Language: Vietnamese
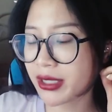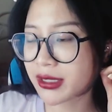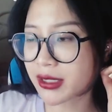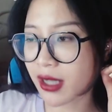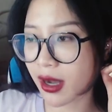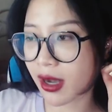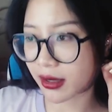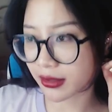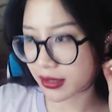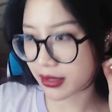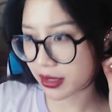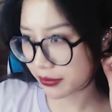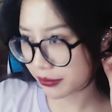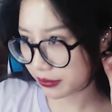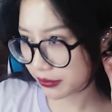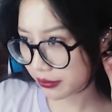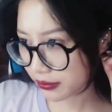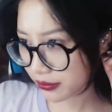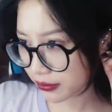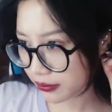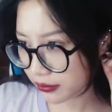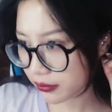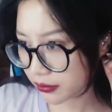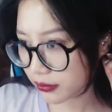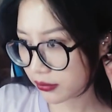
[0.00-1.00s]
giờ nhá
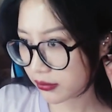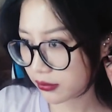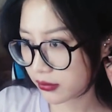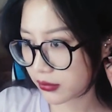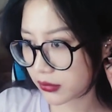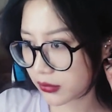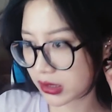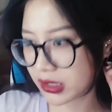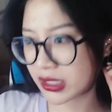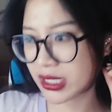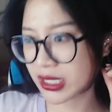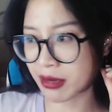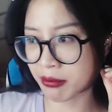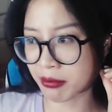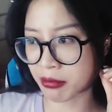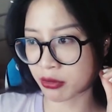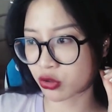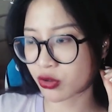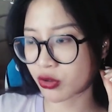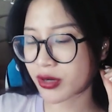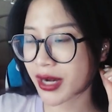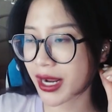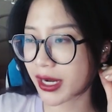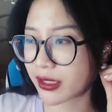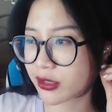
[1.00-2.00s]
chị mà
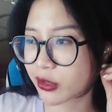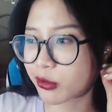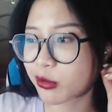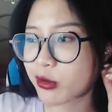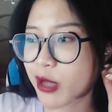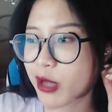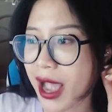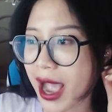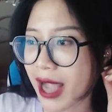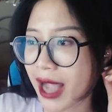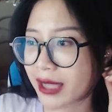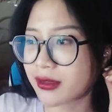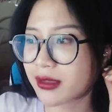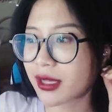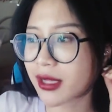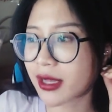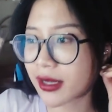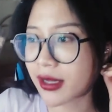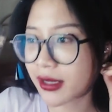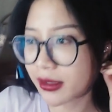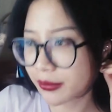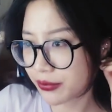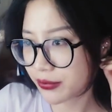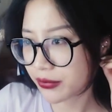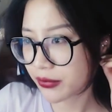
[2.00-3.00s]
suốt ngày ở trong nhà như thế